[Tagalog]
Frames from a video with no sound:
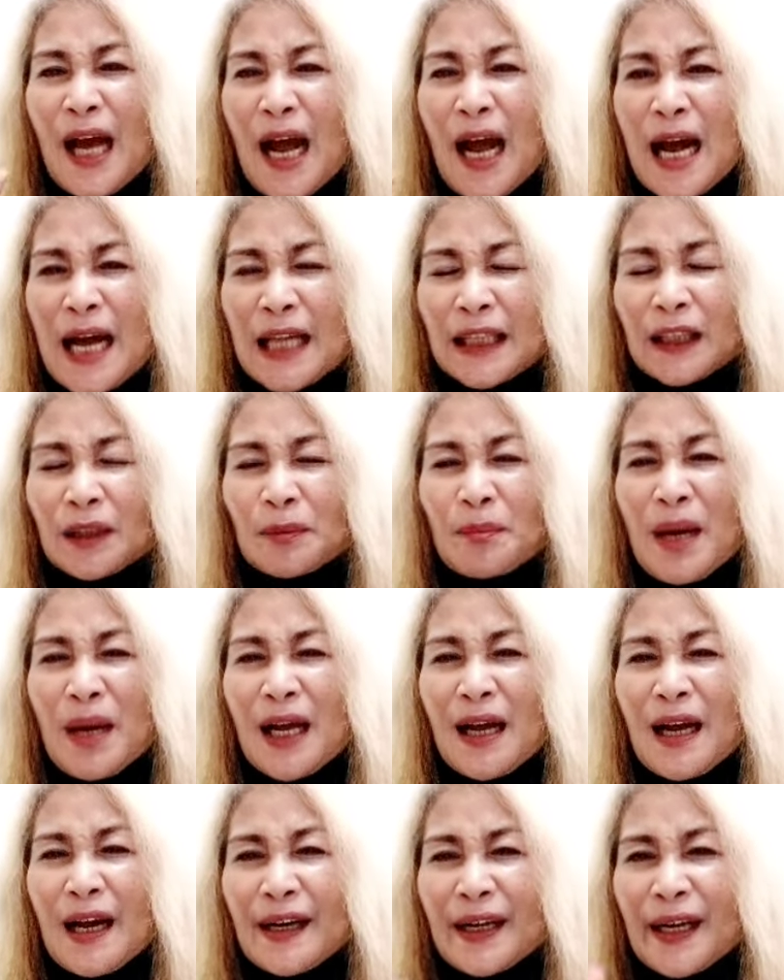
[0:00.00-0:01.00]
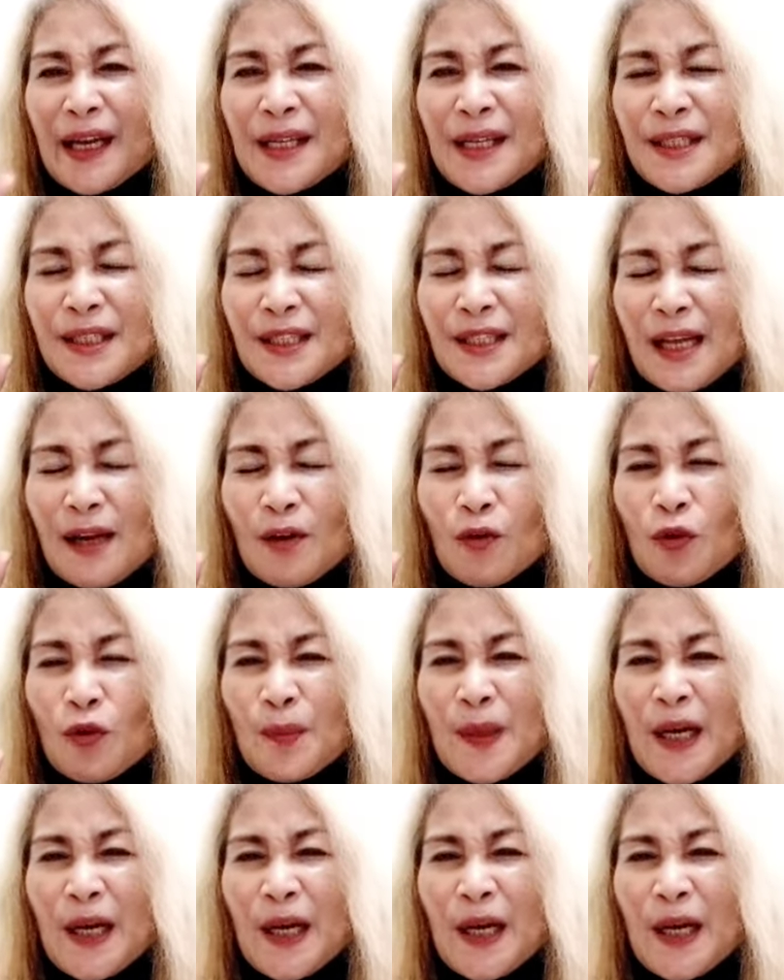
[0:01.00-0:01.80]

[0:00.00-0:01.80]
at mag-arrange sa loob